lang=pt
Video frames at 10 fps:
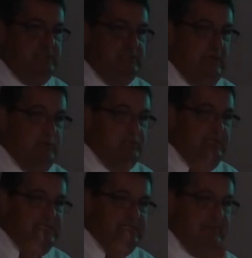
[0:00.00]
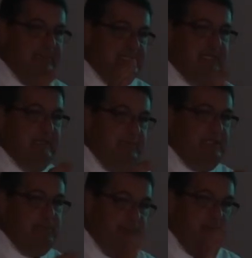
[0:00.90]
de saúde, eles sabem
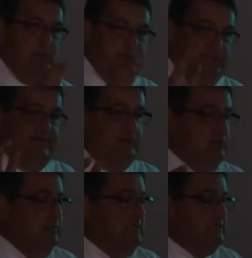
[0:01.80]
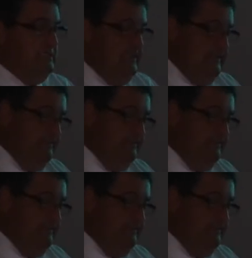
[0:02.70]
exatamente para onde levar o doente.